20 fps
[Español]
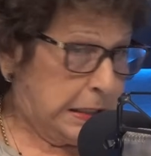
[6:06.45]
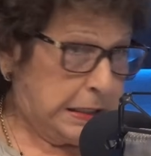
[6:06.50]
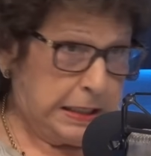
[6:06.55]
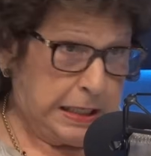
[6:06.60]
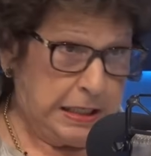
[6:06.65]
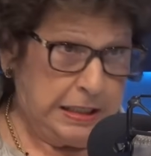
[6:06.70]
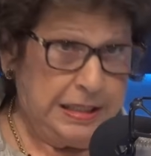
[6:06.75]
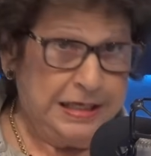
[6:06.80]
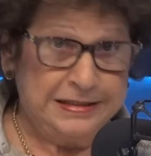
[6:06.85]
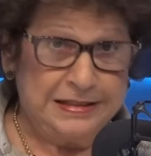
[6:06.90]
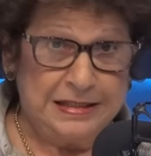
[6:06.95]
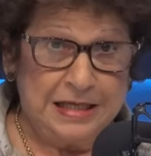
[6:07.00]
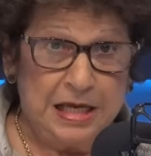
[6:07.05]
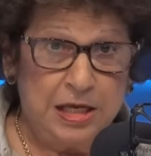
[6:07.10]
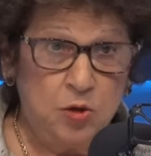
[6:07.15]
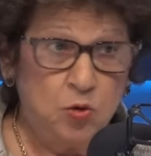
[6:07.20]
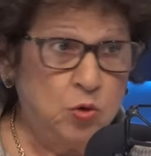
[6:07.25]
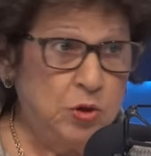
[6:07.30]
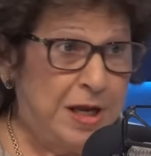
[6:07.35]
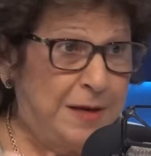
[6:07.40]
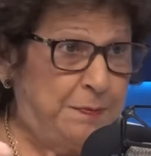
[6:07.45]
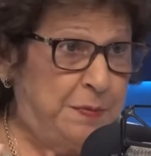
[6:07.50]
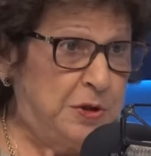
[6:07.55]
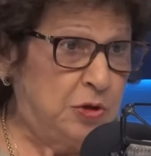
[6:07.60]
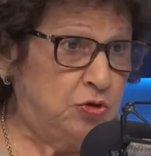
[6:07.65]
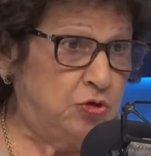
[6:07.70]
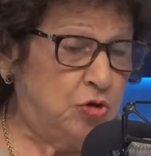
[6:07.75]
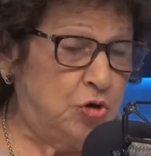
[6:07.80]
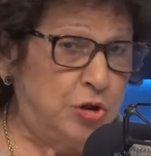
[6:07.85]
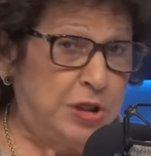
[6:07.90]
que de ser una
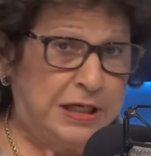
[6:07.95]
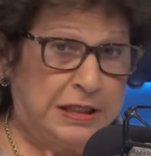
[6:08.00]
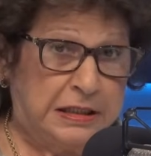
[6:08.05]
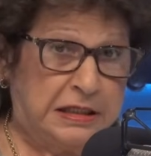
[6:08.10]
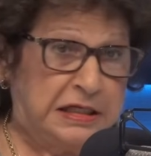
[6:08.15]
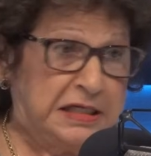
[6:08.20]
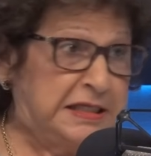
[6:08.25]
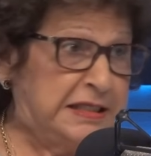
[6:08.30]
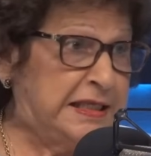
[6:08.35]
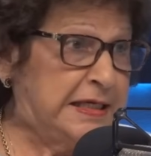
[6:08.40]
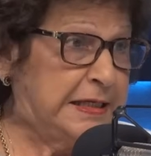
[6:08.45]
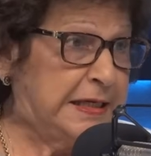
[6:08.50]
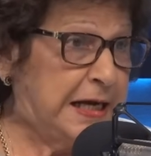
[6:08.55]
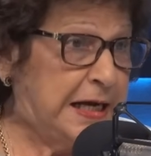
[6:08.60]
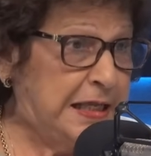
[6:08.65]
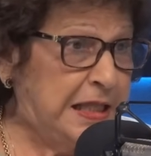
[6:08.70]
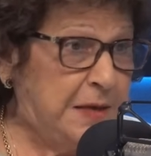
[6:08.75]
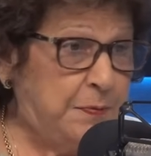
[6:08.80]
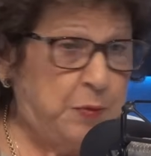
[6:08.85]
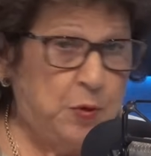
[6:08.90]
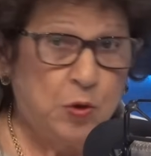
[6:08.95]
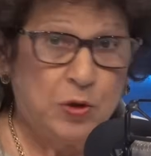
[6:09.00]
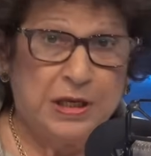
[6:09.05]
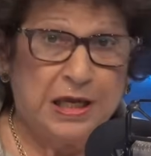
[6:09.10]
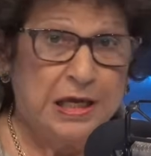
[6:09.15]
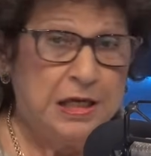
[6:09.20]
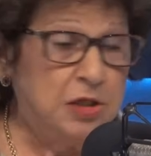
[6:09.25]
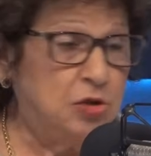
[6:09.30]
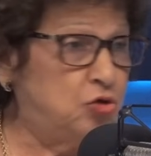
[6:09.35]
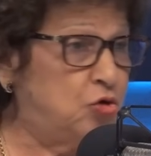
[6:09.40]
persona criticada porque
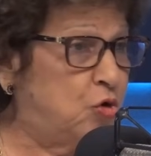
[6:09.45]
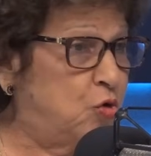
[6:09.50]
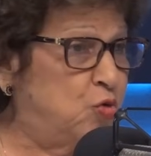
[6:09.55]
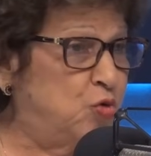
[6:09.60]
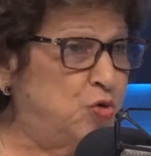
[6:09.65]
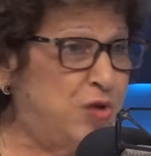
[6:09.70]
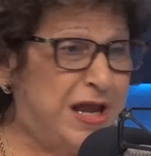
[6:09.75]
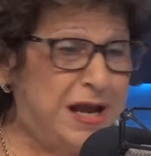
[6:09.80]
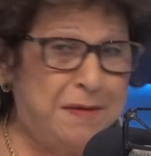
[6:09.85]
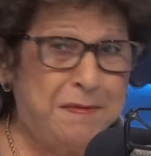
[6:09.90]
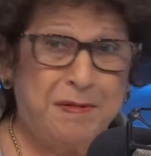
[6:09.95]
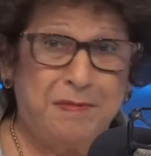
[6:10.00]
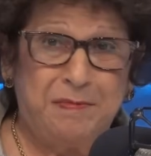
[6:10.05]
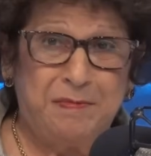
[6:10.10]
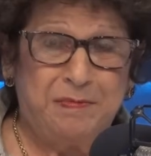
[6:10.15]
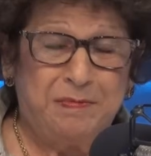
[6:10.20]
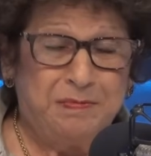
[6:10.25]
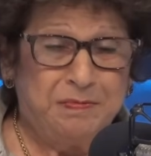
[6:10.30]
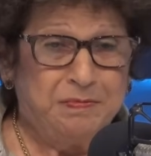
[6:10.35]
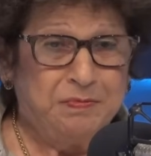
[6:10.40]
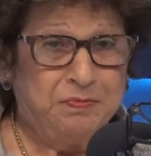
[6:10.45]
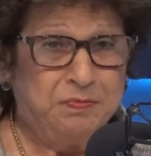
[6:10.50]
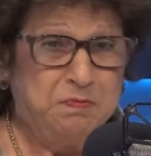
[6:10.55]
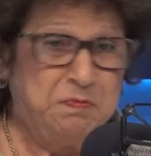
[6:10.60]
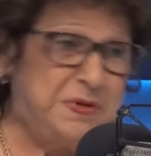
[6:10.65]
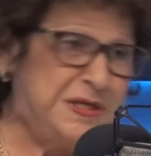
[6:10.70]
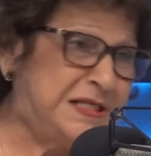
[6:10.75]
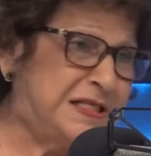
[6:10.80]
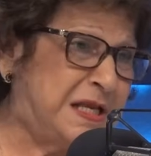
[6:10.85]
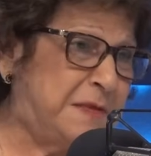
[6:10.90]
hizo una
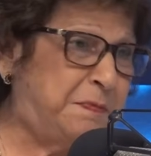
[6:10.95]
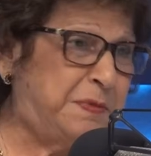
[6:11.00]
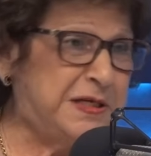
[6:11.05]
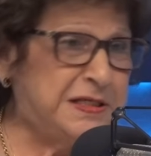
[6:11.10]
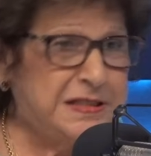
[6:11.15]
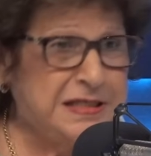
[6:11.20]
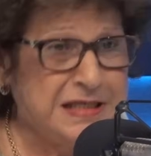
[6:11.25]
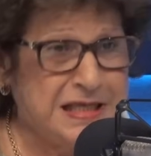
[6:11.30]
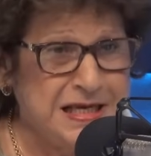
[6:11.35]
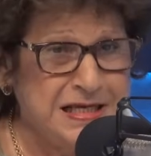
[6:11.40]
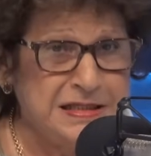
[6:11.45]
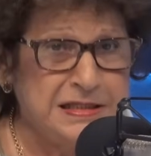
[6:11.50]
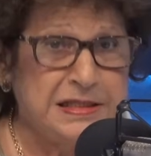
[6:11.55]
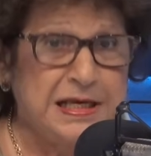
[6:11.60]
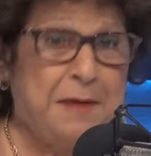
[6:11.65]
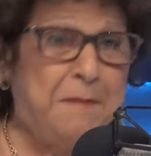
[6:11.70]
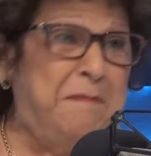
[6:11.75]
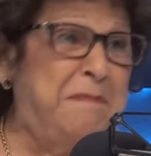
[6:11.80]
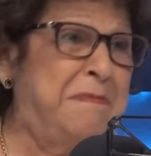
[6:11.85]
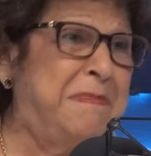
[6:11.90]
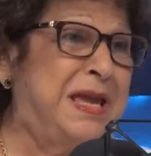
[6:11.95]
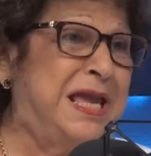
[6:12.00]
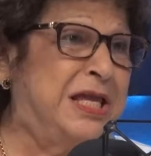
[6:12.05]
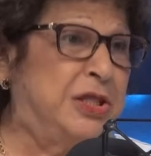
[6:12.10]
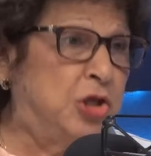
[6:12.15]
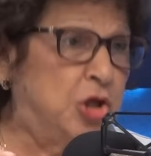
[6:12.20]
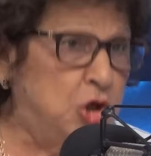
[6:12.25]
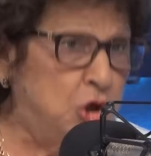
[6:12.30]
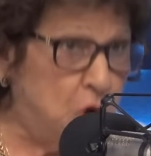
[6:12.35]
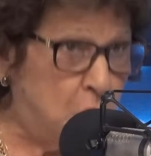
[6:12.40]
vicepresidencia
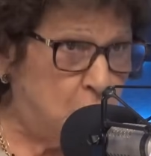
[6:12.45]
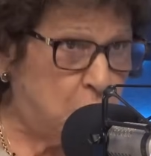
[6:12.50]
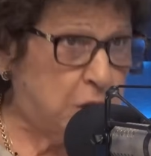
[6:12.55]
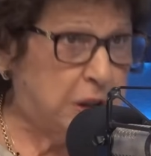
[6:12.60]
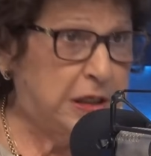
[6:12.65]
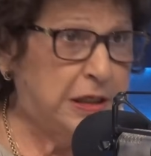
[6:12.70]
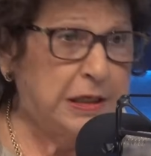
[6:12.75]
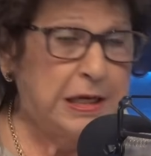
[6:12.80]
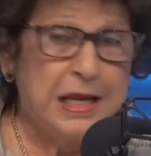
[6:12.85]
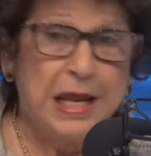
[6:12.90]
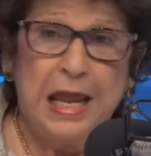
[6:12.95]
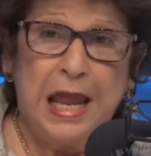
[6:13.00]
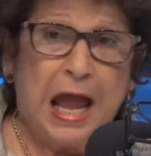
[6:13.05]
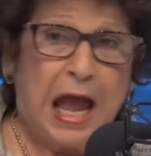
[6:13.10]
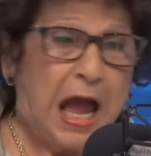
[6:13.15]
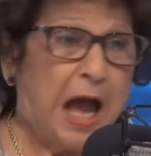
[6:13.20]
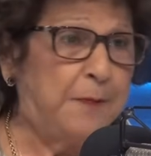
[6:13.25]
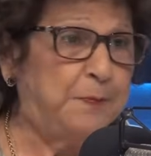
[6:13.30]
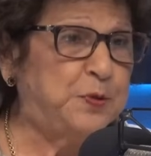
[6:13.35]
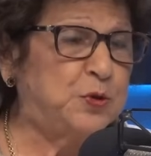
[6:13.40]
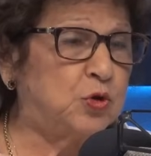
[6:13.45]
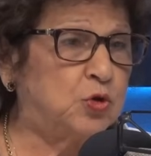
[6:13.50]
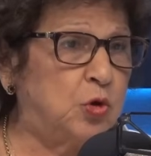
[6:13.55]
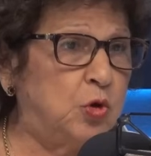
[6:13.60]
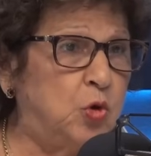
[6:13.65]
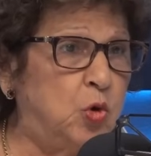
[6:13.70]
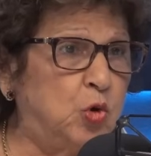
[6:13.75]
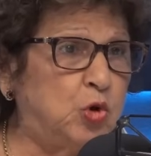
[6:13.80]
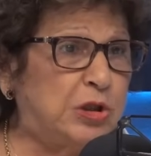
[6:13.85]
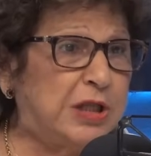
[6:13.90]
mediocre,
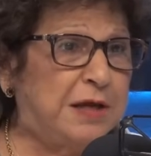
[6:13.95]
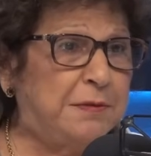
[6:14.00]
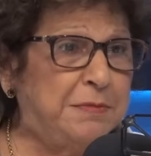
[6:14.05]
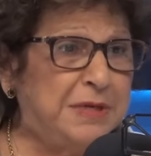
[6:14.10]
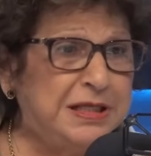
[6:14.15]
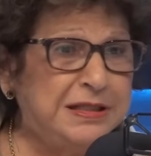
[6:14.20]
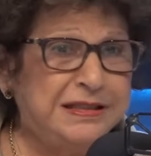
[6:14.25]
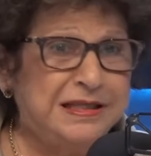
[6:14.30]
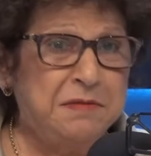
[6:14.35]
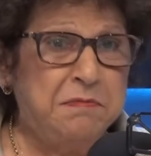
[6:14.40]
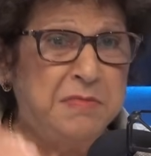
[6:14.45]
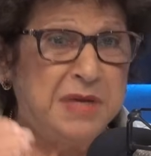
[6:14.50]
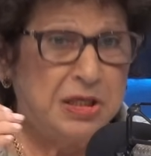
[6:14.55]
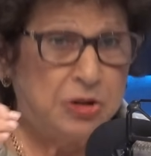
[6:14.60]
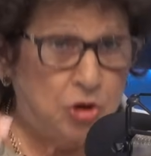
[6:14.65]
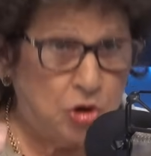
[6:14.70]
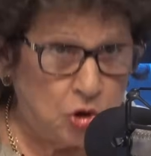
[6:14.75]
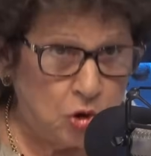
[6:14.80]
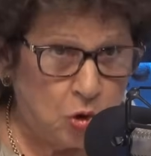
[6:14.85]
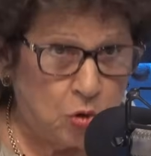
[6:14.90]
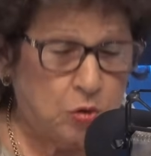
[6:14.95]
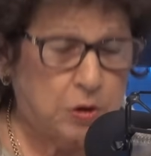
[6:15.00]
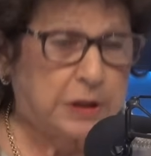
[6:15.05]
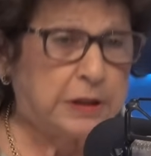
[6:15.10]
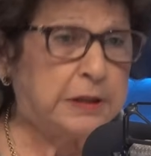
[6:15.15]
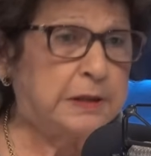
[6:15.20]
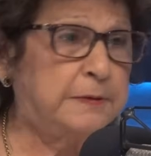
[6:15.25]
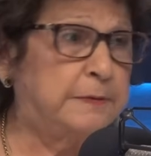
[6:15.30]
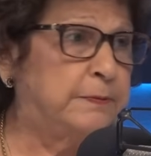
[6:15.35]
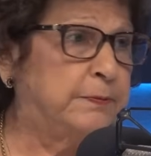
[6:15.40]
absolutamente
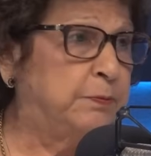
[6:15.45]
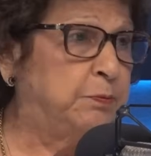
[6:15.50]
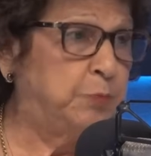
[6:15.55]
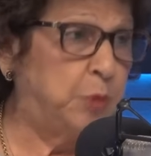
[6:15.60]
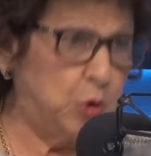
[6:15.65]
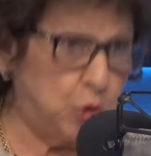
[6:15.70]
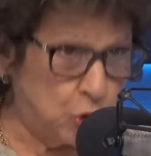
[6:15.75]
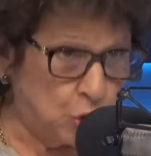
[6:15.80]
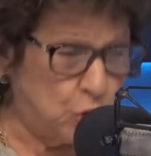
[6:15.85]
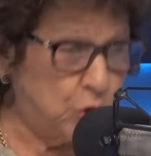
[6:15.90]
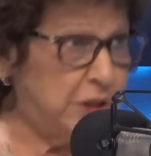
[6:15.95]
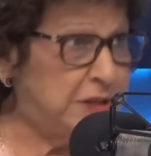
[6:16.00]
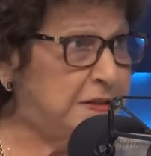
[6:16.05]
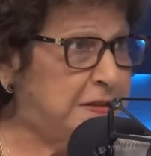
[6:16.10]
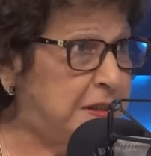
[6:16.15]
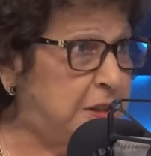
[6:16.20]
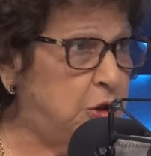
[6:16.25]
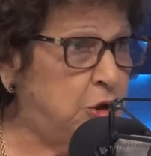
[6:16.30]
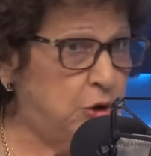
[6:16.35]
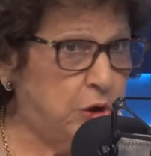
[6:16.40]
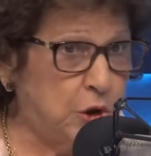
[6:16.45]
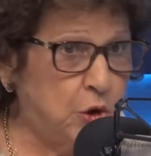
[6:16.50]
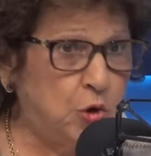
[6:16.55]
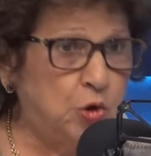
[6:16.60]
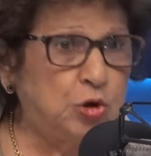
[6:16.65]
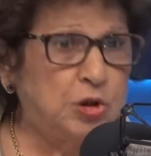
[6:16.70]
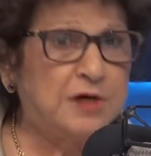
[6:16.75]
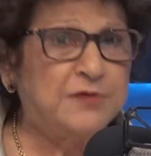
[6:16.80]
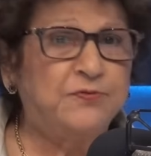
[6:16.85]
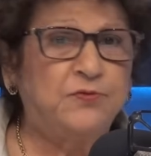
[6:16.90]
mediocre, por no decirlo de
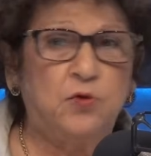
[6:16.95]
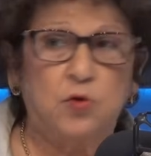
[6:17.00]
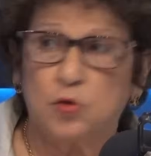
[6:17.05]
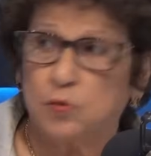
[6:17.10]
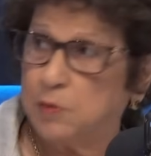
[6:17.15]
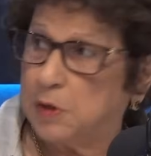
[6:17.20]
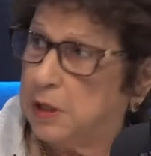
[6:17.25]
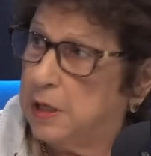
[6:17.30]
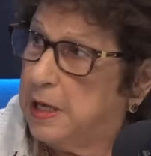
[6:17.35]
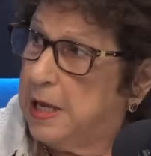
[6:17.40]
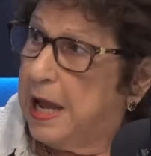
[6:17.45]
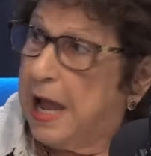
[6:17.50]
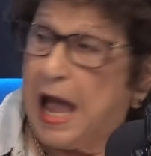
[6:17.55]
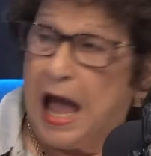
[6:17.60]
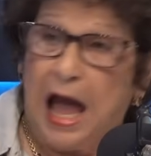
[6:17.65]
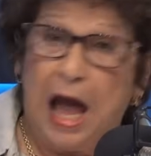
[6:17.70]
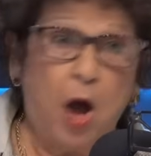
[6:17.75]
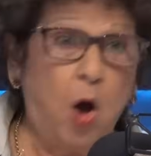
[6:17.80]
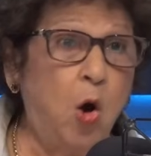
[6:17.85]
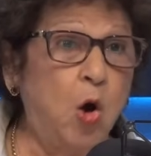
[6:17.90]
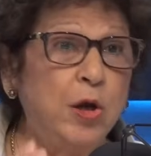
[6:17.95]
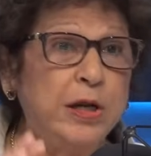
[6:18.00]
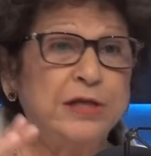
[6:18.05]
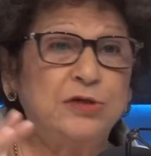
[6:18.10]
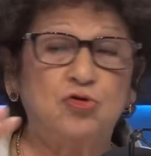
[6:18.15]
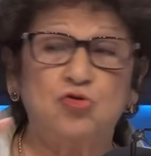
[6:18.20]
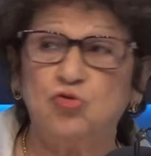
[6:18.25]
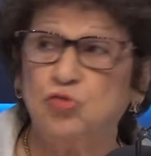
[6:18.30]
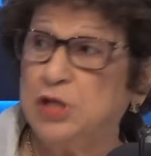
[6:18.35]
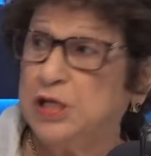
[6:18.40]
otra forma, ahora
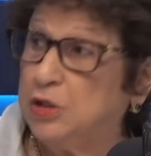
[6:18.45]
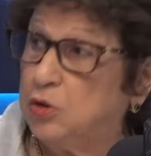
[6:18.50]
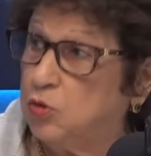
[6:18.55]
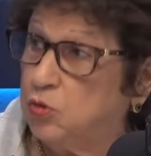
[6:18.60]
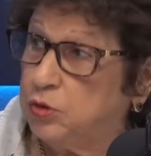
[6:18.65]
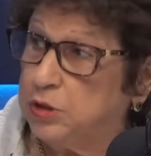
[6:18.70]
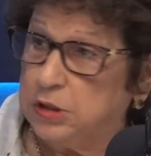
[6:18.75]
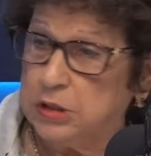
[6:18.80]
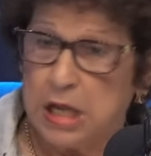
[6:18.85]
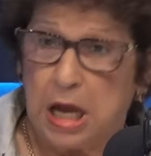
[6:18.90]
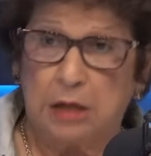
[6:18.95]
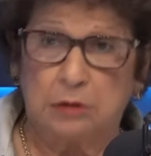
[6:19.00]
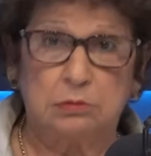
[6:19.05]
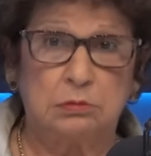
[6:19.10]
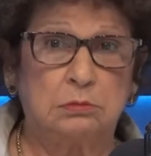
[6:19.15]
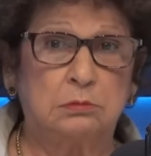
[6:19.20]
es una heroína.